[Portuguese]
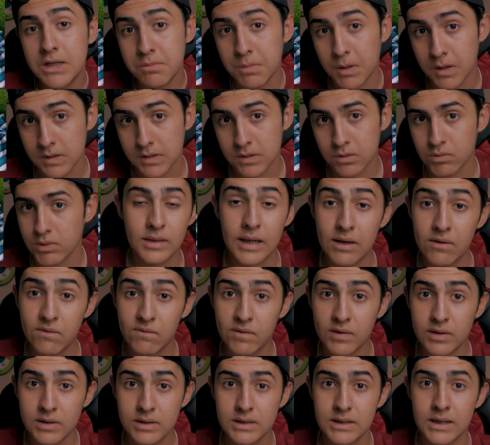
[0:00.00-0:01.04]
de Manson, da
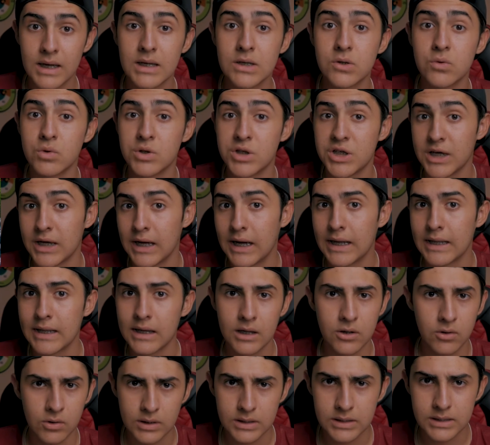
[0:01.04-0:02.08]
infância à sua chegada na
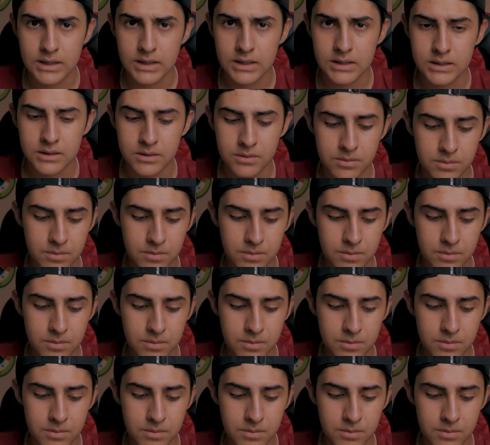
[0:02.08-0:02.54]
adolescência.